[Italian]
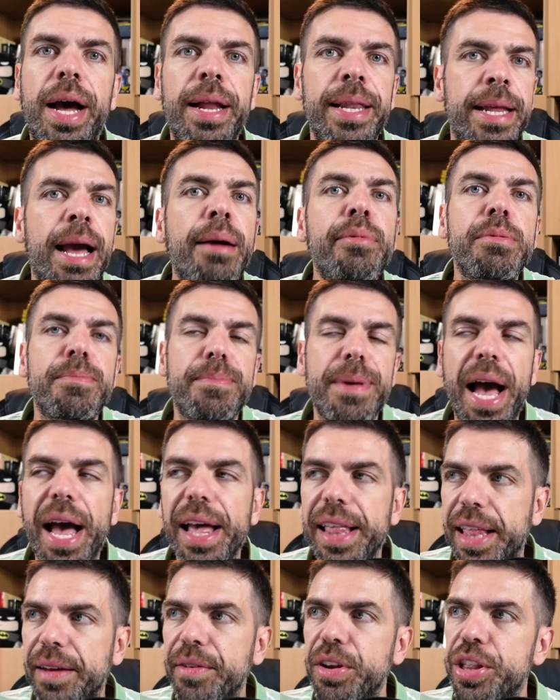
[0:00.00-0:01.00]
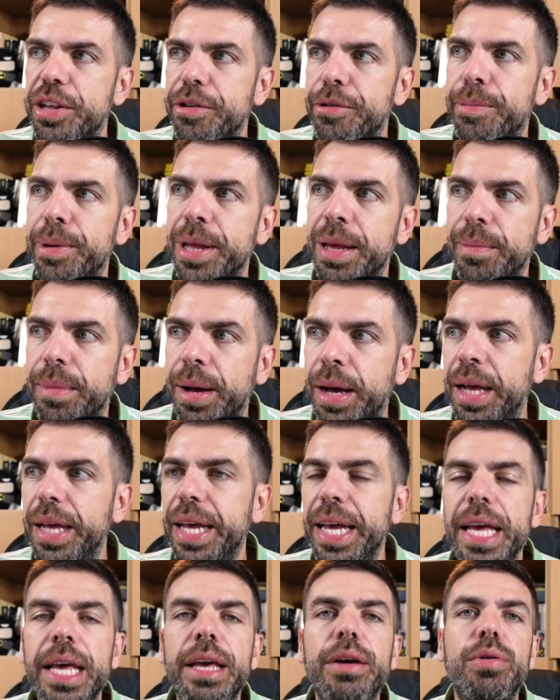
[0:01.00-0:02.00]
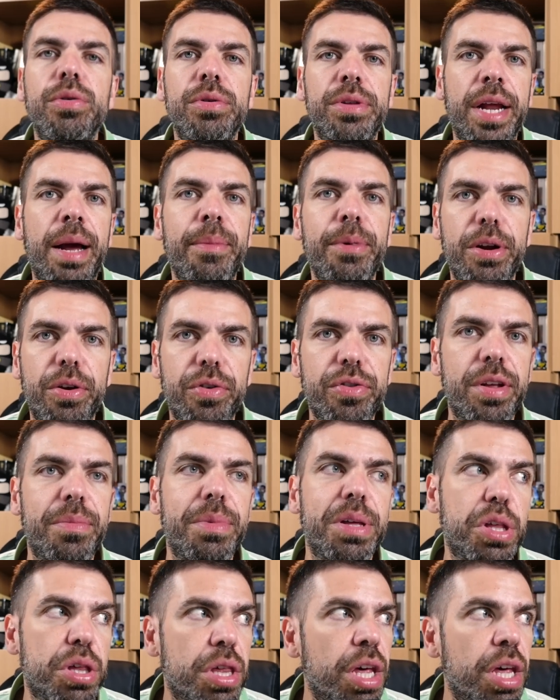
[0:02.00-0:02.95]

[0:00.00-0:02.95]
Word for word: Andiamo in piazza, vi dicevo prima, e incontriamo i nostri amici.